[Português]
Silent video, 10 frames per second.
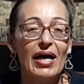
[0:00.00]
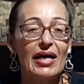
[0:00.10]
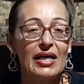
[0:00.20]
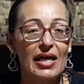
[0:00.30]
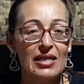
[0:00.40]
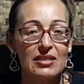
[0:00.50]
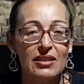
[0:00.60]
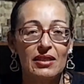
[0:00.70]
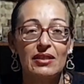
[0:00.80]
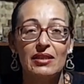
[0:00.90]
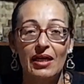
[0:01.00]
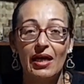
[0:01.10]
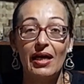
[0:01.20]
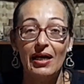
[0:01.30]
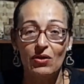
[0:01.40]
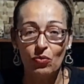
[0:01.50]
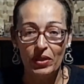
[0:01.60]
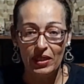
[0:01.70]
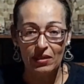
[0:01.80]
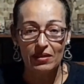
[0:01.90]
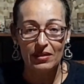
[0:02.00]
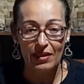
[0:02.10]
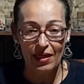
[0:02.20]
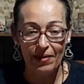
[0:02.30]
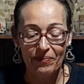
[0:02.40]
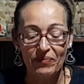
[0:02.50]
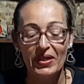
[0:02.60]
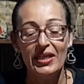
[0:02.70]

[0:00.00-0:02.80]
à casca da aroeira, tá?